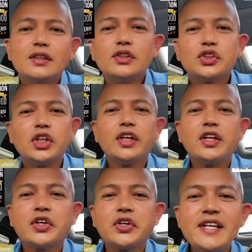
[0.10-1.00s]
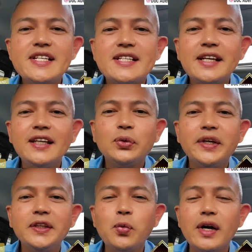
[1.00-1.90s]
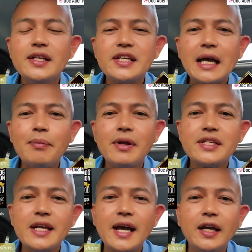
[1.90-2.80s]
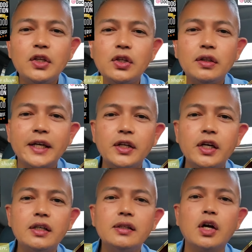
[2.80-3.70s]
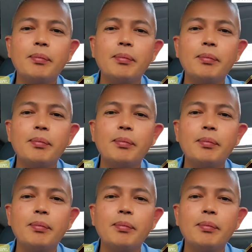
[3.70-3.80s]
Sir Chris C21, salamat sa inyong tanong.